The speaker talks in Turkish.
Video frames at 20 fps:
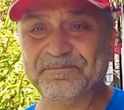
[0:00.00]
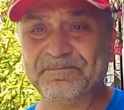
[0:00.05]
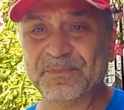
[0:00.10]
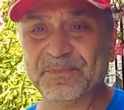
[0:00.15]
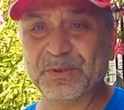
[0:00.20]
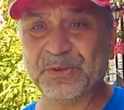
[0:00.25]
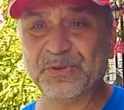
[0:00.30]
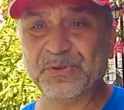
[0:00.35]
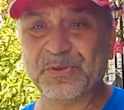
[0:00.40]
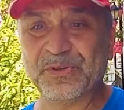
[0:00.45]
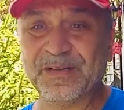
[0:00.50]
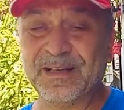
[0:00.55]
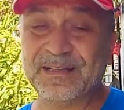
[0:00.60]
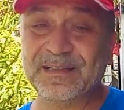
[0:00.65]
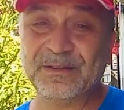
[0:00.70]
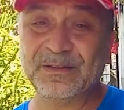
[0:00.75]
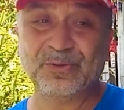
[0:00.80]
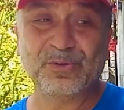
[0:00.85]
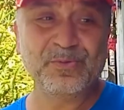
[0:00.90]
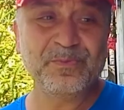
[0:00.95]

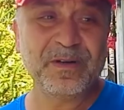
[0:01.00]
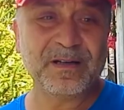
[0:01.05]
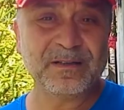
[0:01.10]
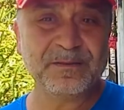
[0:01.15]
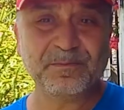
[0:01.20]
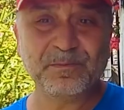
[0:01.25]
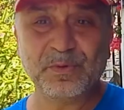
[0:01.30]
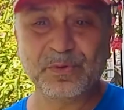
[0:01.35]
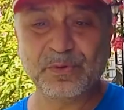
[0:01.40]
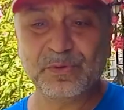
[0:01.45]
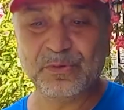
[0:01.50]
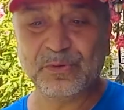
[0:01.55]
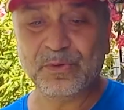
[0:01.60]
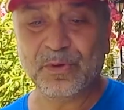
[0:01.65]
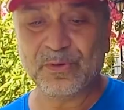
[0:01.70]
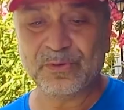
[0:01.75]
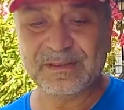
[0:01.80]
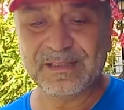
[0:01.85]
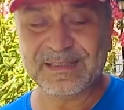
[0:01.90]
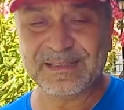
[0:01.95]
Güçlendi. Umarım bu
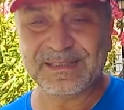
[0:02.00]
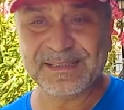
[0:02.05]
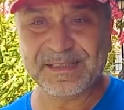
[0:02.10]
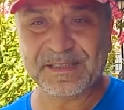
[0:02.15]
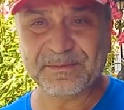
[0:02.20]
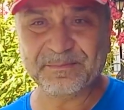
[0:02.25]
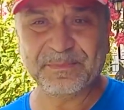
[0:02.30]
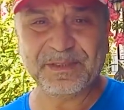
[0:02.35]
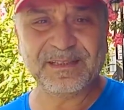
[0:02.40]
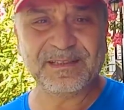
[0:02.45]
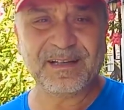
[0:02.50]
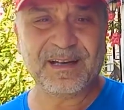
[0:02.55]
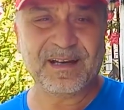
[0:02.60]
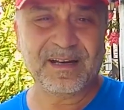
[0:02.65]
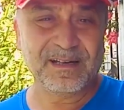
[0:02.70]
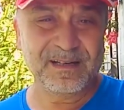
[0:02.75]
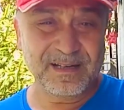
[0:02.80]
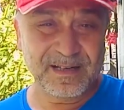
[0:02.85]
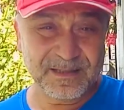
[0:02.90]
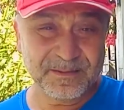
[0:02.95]
onlar için bir
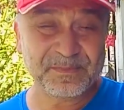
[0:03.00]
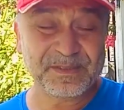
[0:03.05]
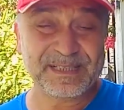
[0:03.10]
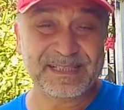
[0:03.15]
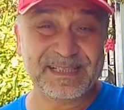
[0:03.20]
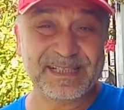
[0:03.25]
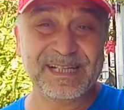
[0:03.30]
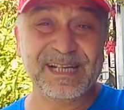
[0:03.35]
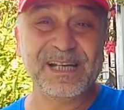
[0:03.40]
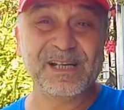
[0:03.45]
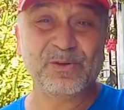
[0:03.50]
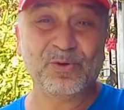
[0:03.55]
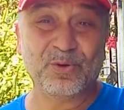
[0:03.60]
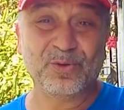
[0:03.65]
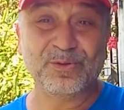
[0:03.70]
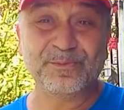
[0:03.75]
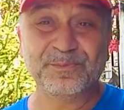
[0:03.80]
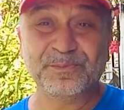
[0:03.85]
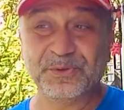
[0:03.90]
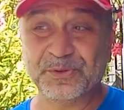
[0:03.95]
alarm zili
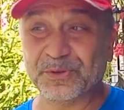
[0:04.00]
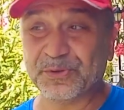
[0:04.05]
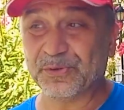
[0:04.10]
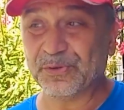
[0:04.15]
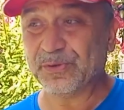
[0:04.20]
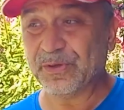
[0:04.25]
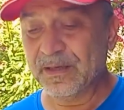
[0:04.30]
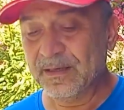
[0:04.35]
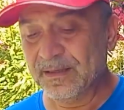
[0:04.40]
olmuştur.